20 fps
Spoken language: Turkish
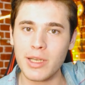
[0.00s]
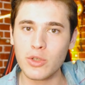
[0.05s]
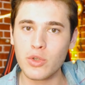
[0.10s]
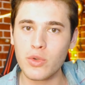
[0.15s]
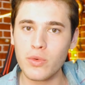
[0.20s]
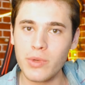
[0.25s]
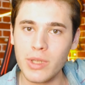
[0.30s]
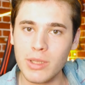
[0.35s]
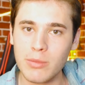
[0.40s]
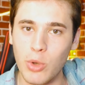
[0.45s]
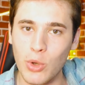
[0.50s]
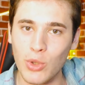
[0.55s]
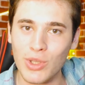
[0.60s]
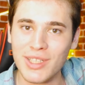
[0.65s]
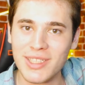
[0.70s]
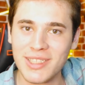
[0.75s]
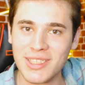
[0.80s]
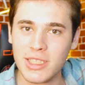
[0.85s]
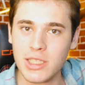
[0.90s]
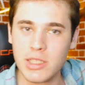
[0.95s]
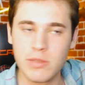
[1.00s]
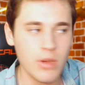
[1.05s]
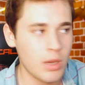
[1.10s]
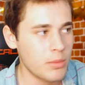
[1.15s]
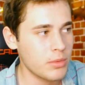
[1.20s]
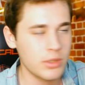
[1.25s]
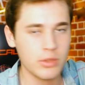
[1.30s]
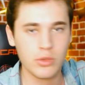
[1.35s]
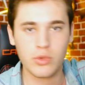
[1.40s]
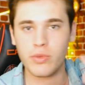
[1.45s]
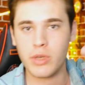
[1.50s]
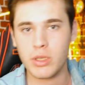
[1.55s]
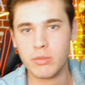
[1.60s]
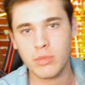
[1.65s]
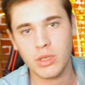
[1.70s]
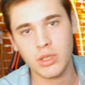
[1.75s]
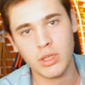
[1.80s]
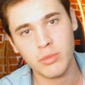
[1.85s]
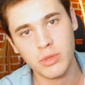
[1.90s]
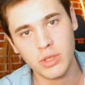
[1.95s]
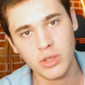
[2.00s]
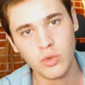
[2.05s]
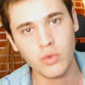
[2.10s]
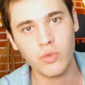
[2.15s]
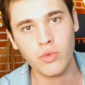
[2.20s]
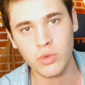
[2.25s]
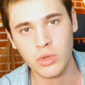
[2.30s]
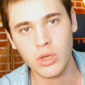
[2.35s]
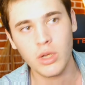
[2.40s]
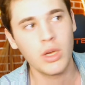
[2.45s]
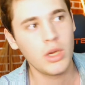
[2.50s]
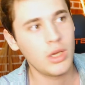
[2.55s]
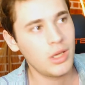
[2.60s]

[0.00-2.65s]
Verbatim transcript: bana küfür etme olasılığınız var ama küfür etmeyin tabii ki de küfür